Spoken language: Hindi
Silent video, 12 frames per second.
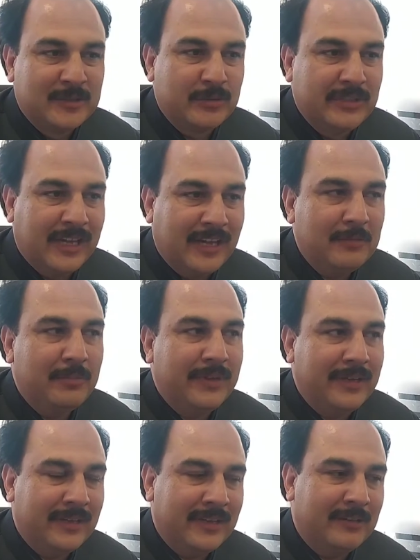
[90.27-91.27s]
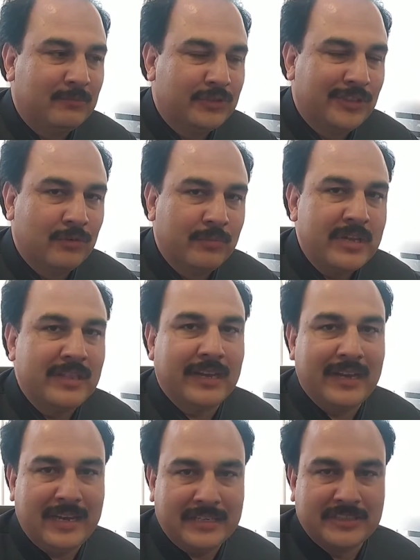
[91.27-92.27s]
तो यहाँ पे मुझे उम्मीद है
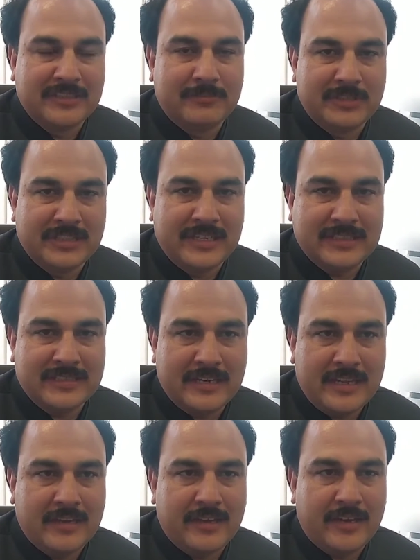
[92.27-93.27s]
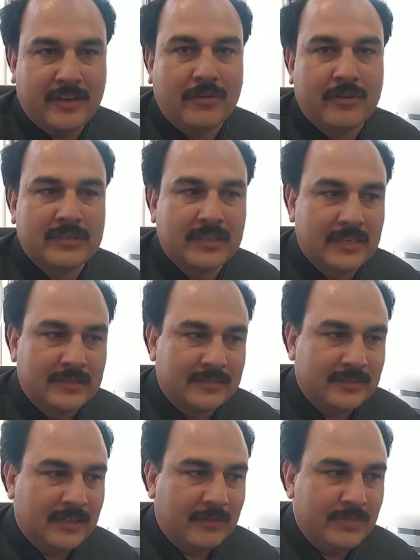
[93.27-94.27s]
कि इलेक्शन कमीशन ऐसा नहीं करेगा और
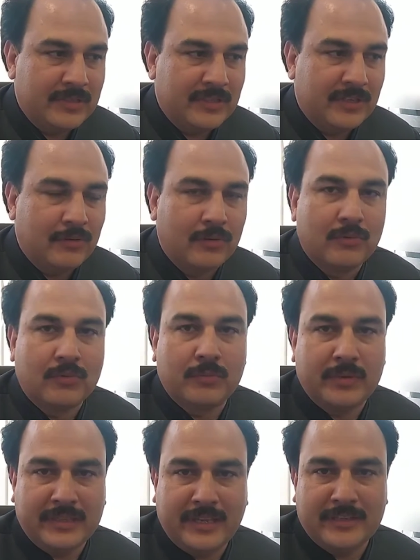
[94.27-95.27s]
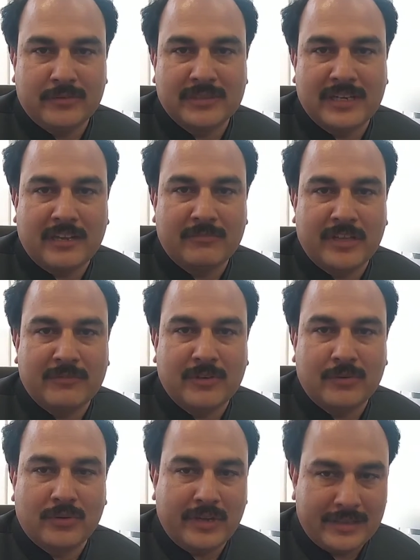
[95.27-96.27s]
रिजल्ट्स अभी से लोगों को पता है जो इस्लामाबाद
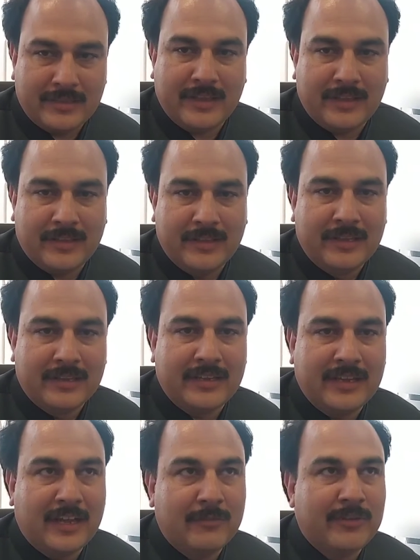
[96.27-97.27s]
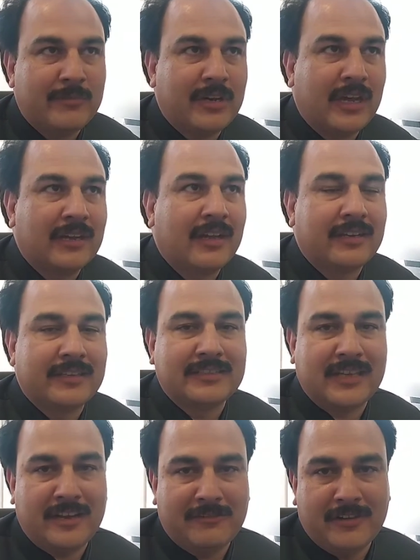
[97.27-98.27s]
में लोग रहते हैं कि यहाँ पे इमरान खान के
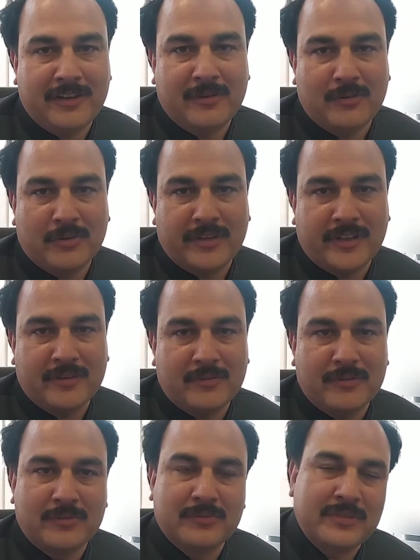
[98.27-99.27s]
चाहने वाले लोग हैं और